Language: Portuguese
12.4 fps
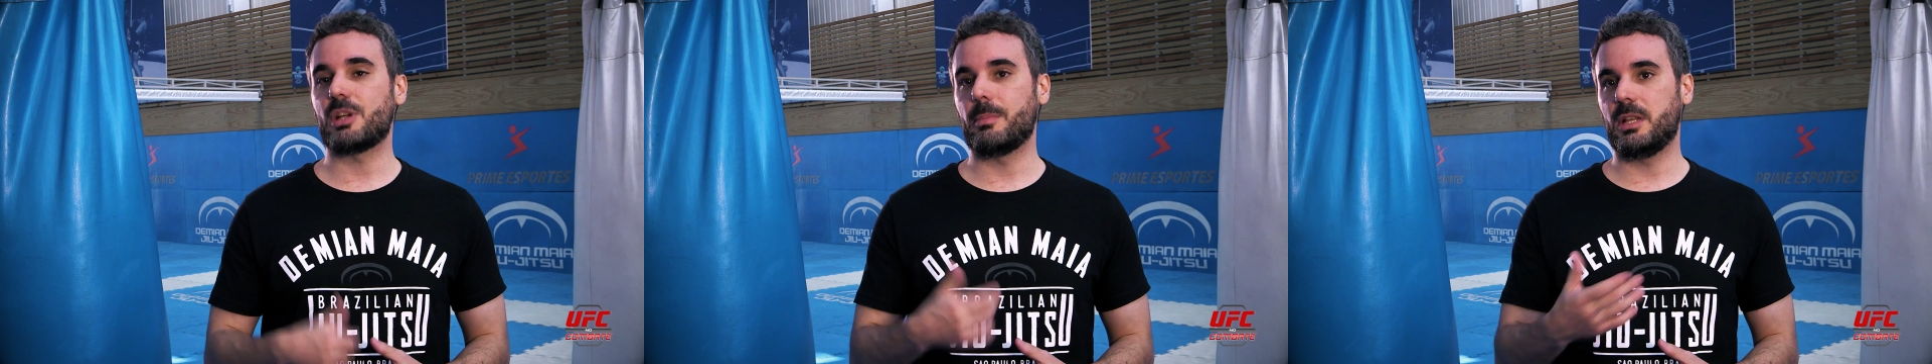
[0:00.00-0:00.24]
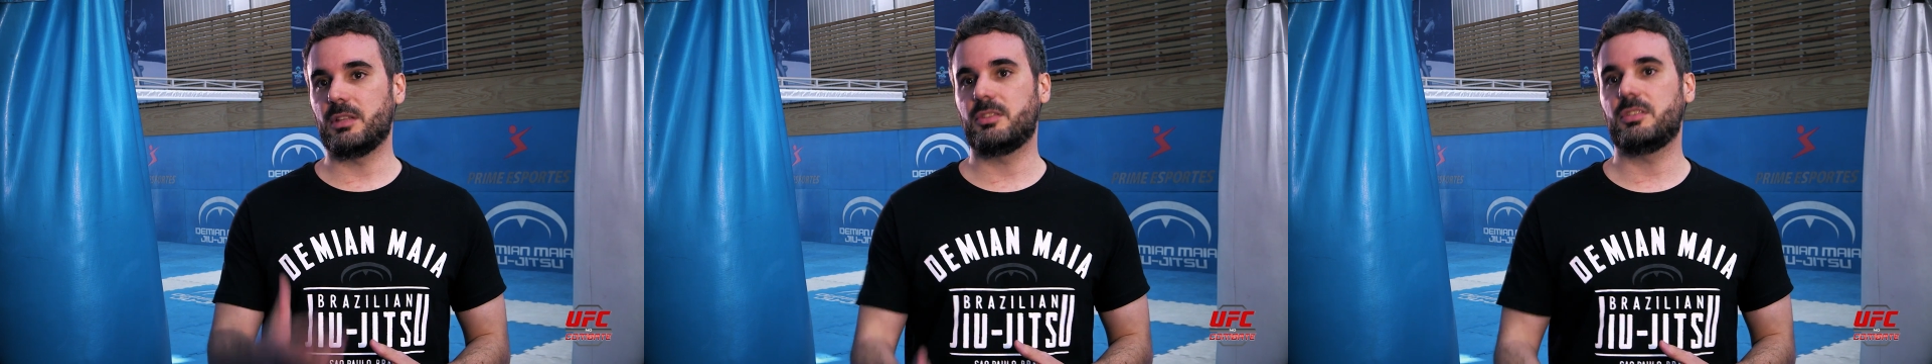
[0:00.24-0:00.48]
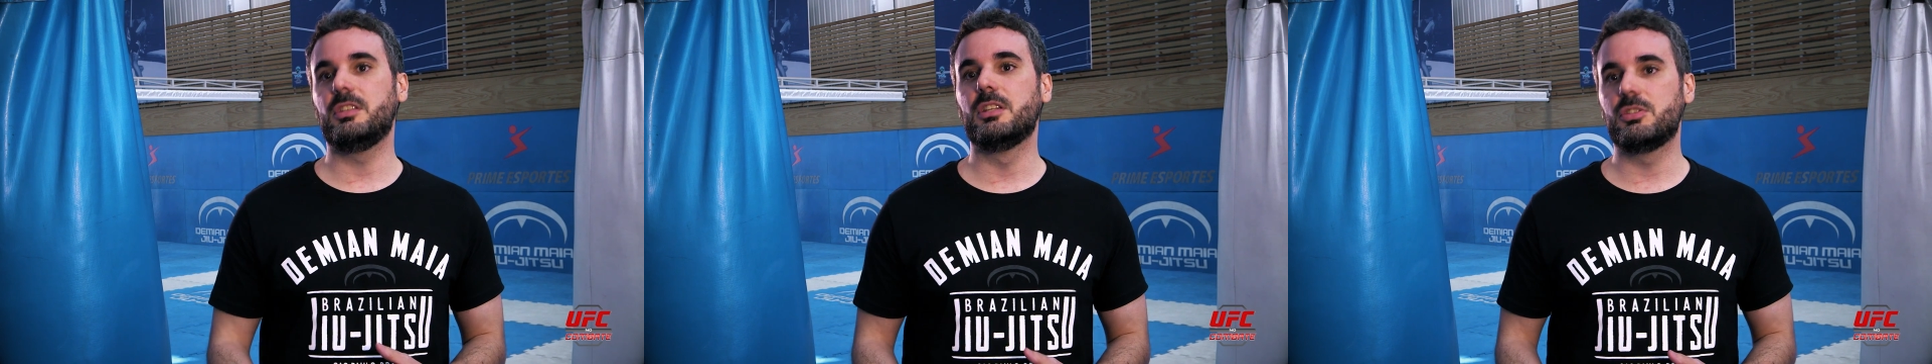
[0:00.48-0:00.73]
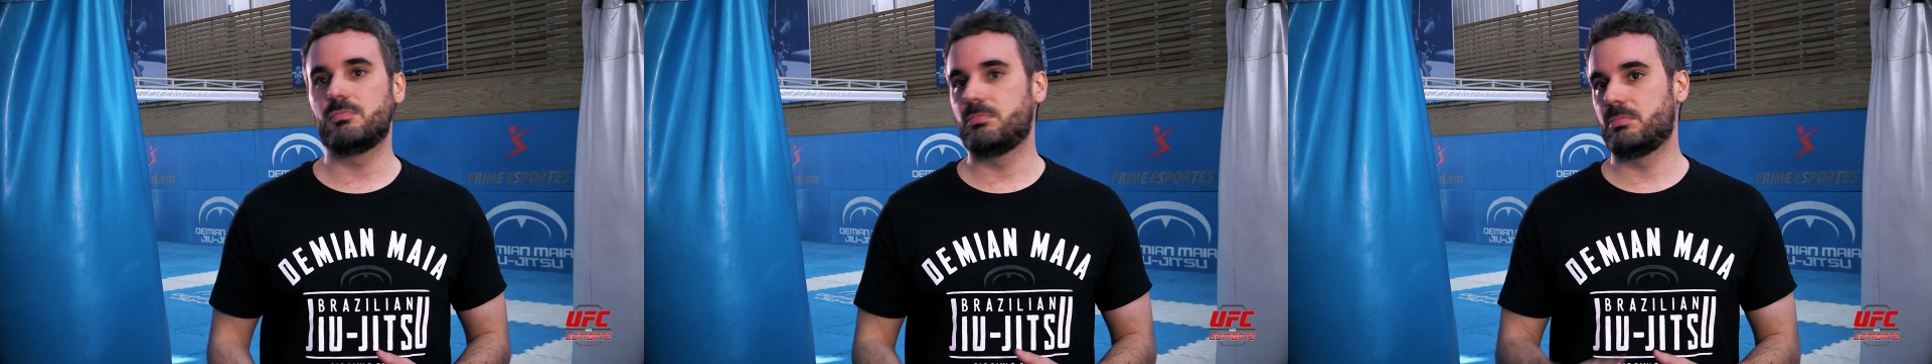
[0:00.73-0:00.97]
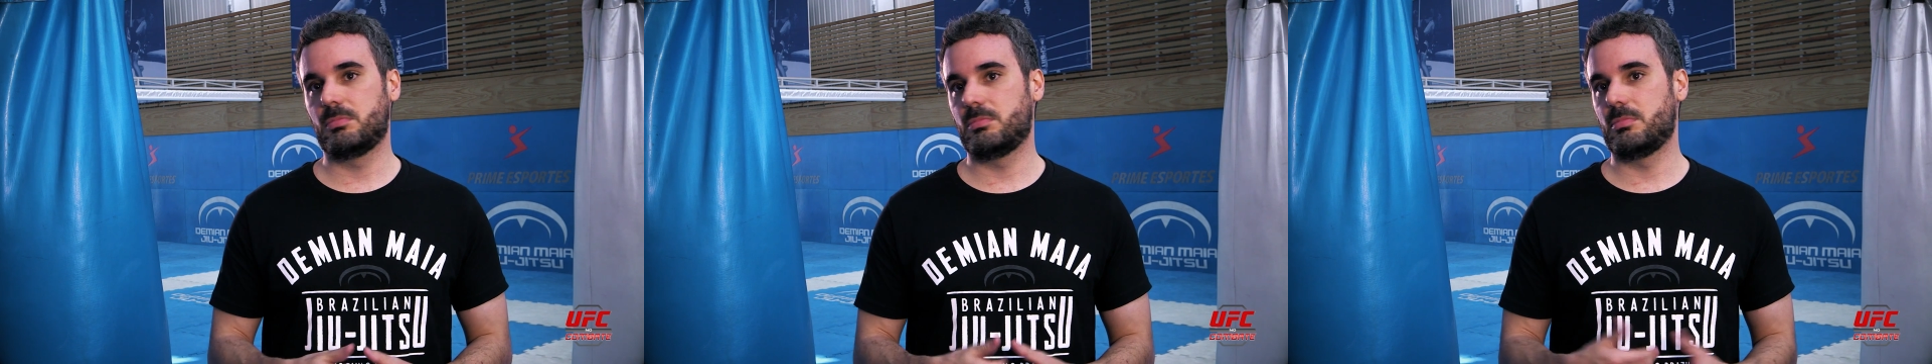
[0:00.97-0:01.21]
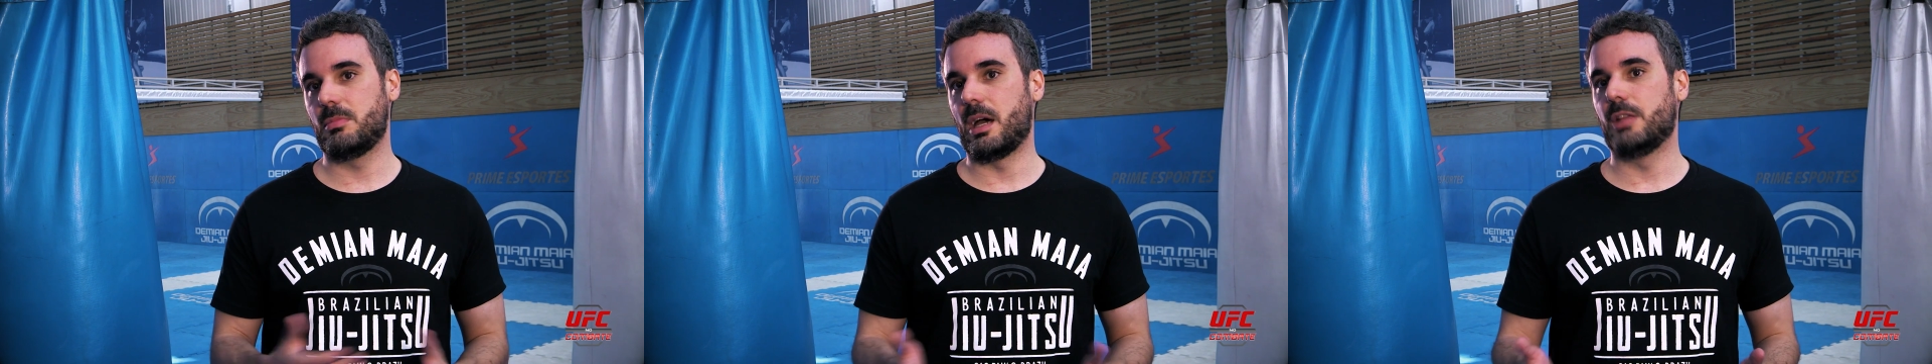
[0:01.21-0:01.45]
já merecia
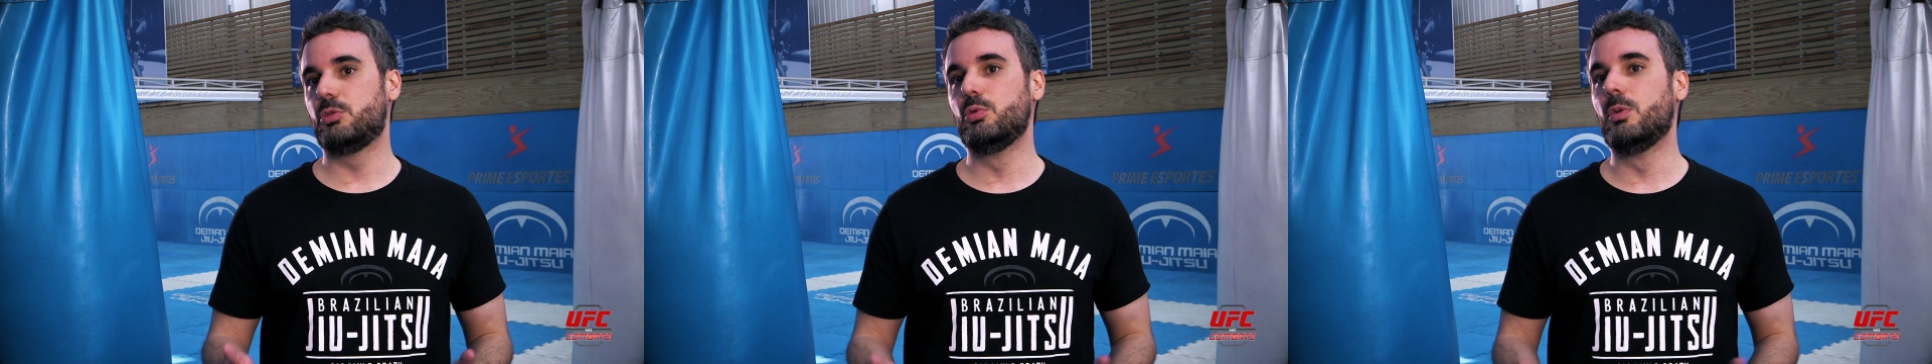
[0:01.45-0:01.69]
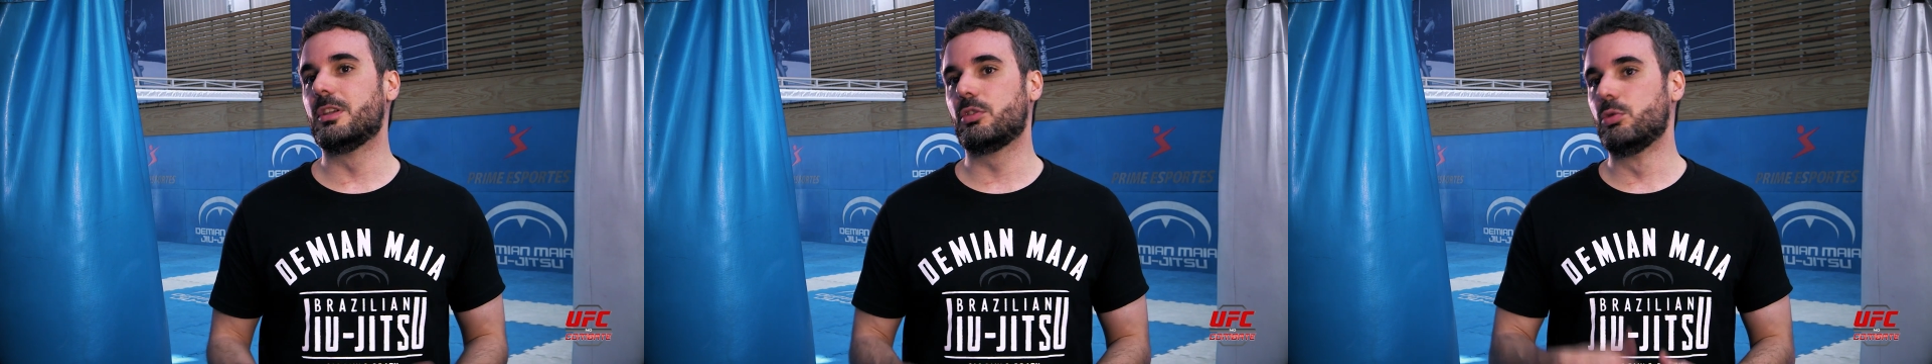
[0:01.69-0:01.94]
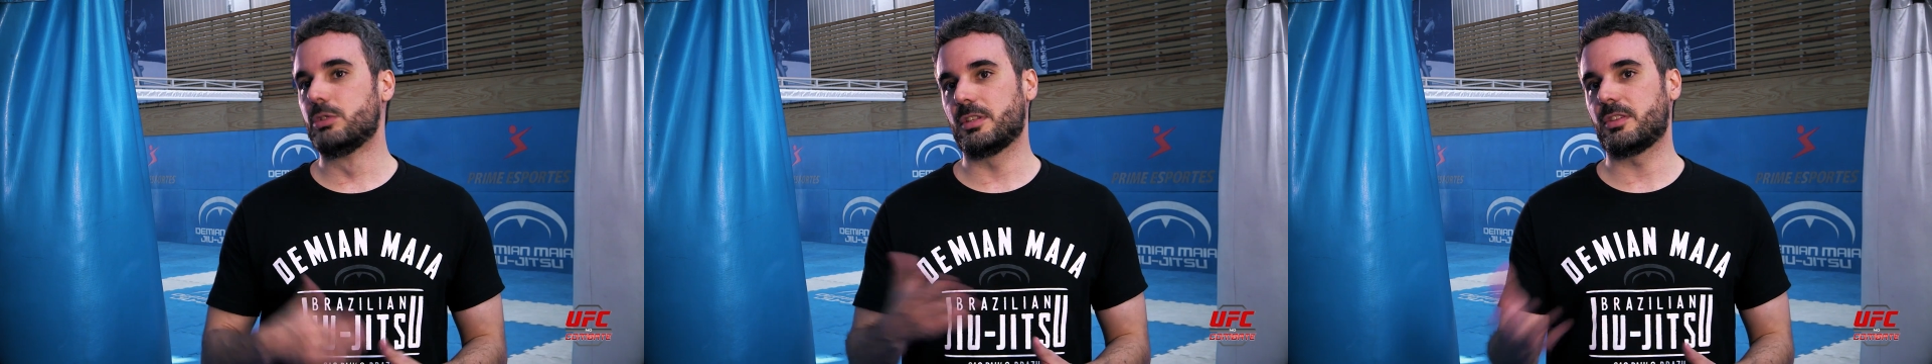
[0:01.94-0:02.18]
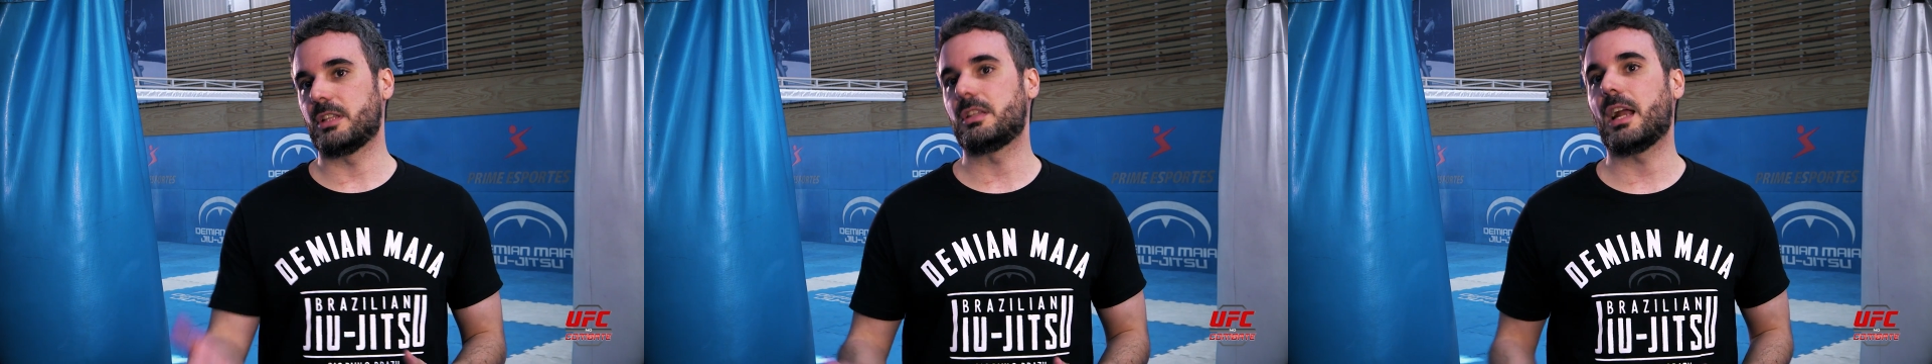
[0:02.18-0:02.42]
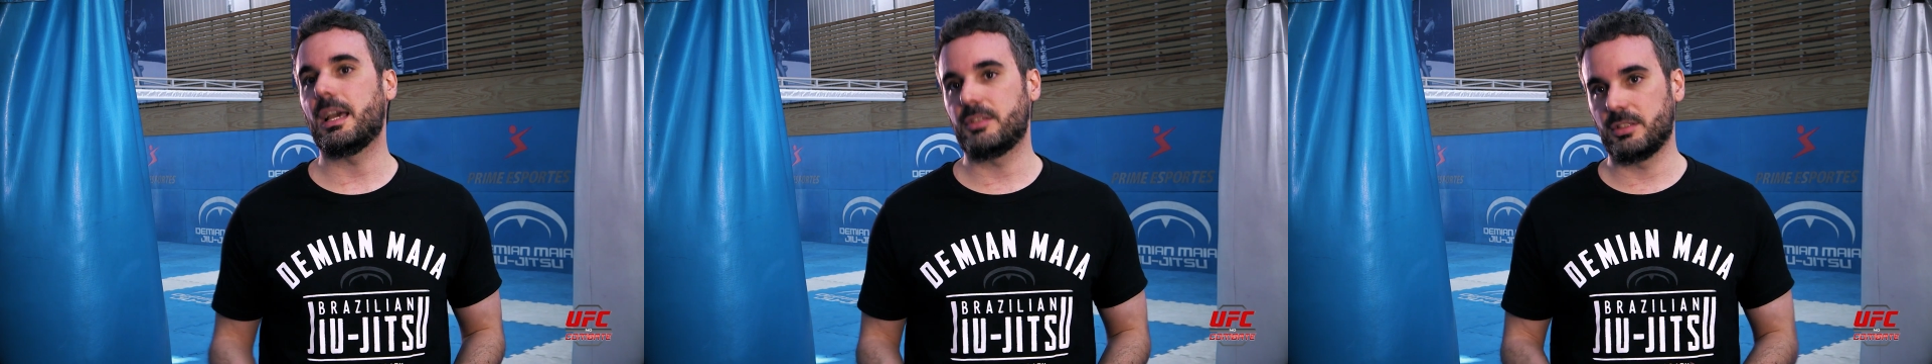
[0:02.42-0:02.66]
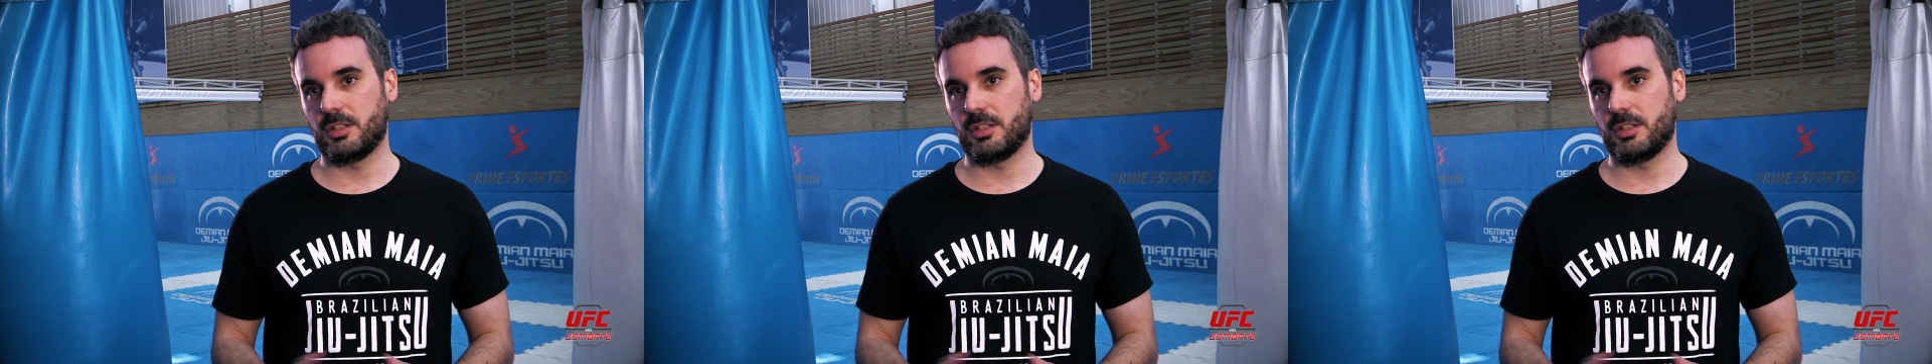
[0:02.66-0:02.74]
há duas lutas atrás,